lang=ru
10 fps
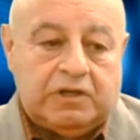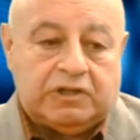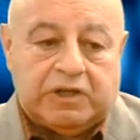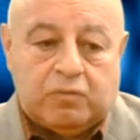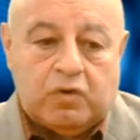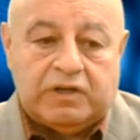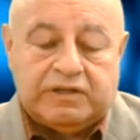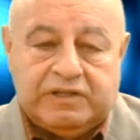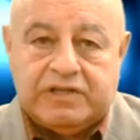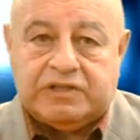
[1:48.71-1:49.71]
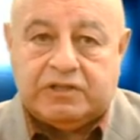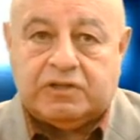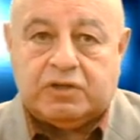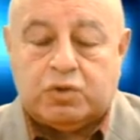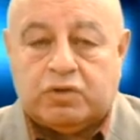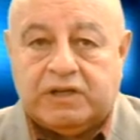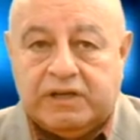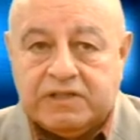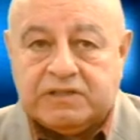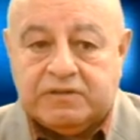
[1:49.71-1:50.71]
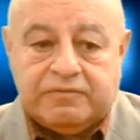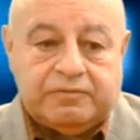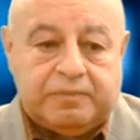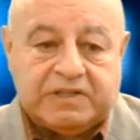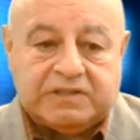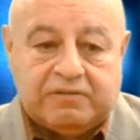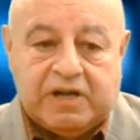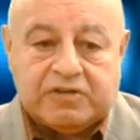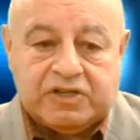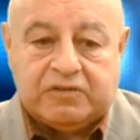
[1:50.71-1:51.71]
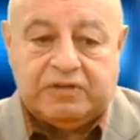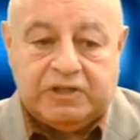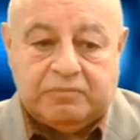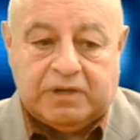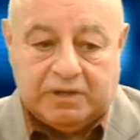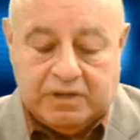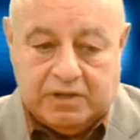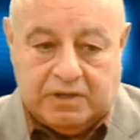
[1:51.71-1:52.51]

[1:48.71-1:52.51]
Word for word: Итого 10 журналистов, представлявших, видимо,